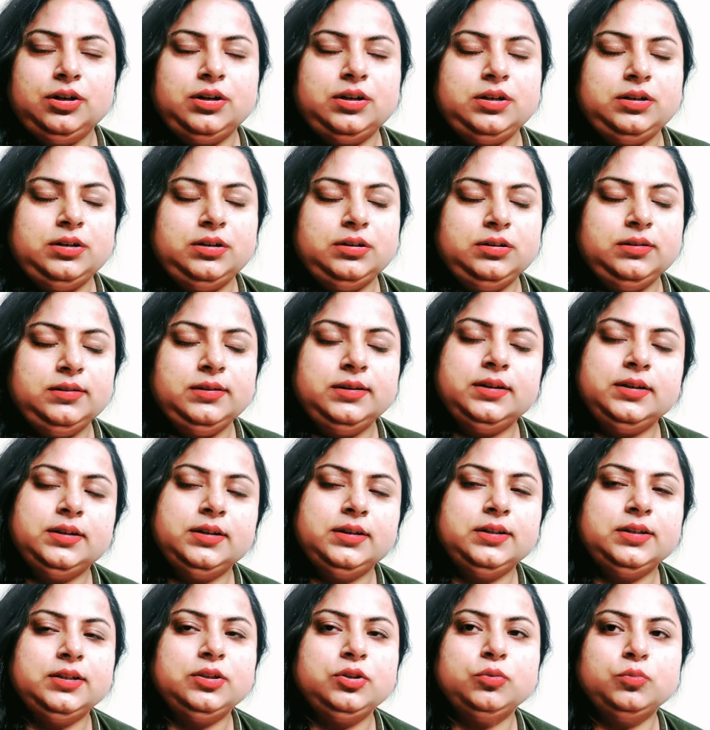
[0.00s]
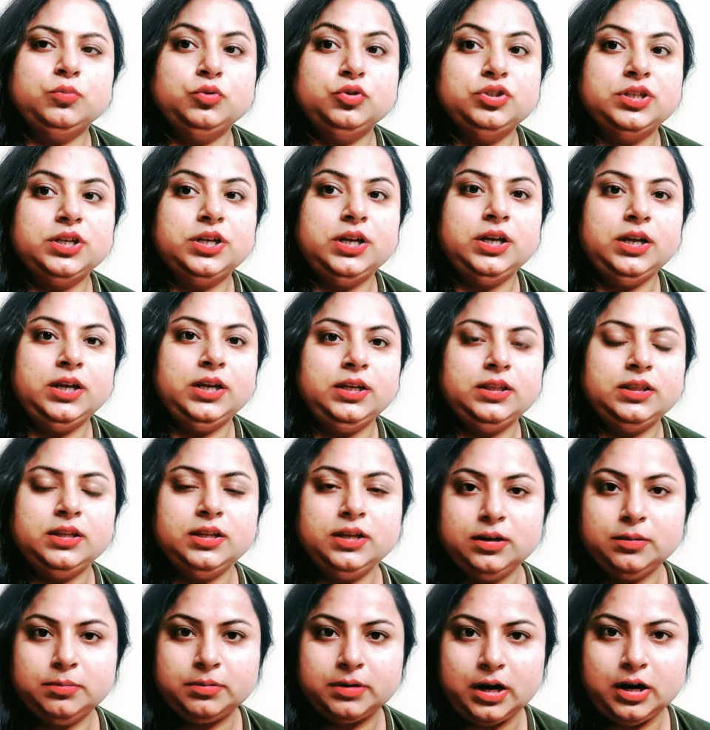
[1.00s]
और तो मुझे
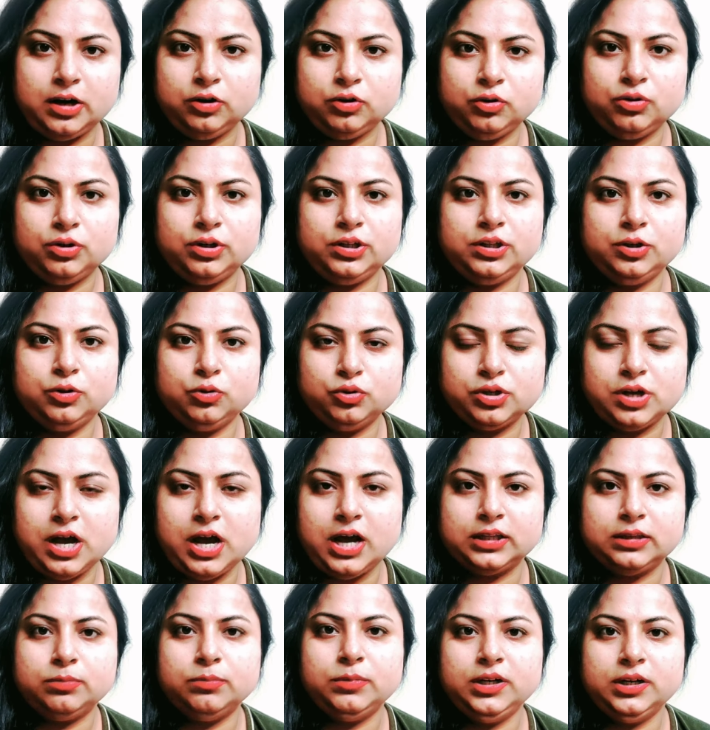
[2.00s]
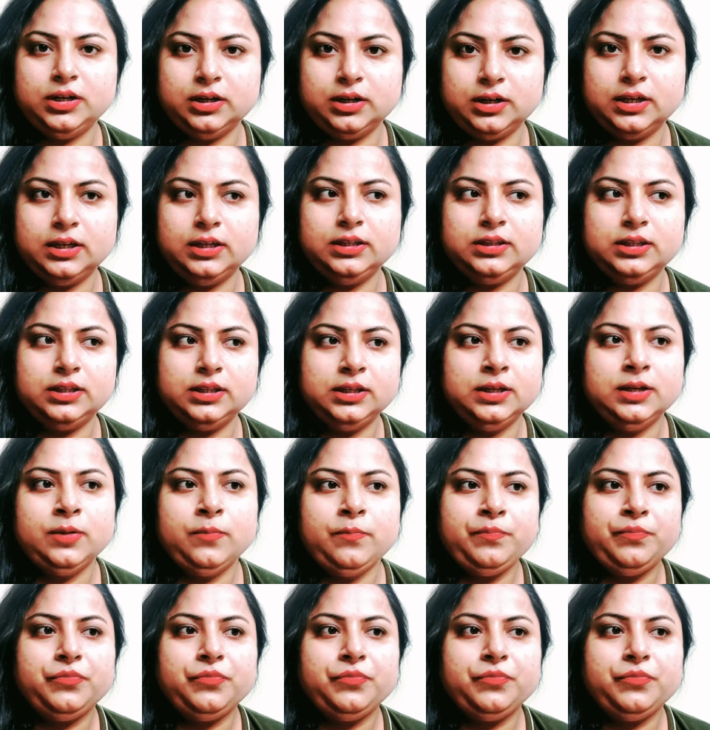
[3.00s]
इतनी घबराहट हो रही थी कुछ हाथ में लग गई थी